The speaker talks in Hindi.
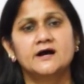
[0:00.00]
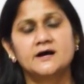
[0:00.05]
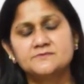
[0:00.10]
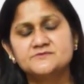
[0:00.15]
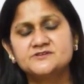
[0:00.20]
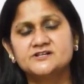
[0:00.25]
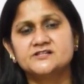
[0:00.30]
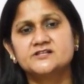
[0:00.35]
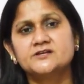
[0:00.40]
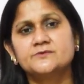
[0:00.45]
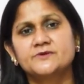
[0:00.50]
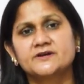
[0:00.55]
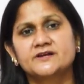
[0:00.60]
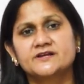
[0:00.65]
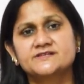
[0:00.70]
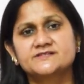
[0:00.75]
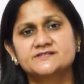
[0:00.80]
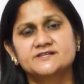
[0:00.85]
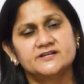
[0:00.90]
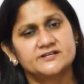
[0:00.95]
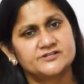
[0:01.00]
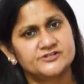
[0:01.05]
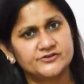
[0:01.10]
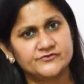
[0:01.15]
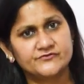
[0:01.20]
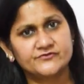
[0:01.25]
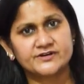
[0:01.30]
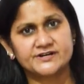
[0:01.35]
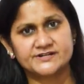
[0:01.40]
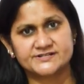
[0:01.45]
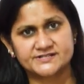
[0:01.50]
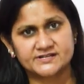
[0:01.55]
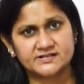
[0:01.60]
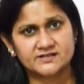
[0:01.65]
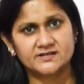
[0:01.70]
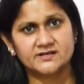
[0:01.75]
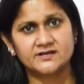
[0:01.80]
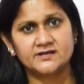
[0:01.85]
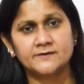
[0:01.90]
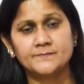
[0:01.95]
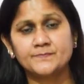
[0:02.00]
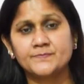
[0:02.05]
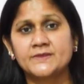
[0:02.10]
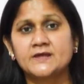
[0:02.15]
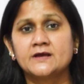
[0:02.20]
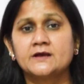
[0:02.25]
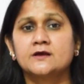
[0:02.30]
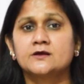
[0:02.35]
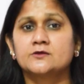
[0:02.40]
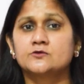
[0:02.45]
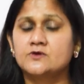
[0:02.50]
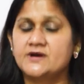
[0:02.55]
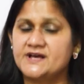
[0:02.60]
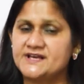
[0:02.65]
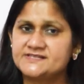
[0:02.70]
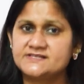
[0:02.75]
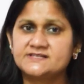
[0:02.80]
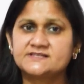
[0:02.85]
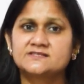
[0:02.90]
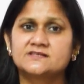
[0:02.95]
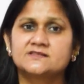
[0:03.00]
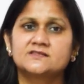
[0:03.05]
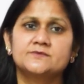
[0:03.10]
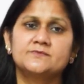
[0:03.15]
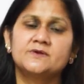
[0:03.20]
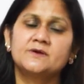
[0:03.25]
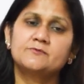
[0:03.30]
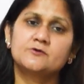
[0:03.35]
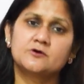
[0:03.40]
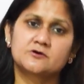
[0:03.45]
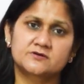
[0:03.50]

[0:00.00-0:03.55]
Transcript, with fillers: आप जल्दी प्रेगनेंसी अचीव कर सकते हैं तो ऐसी स्थिति में आप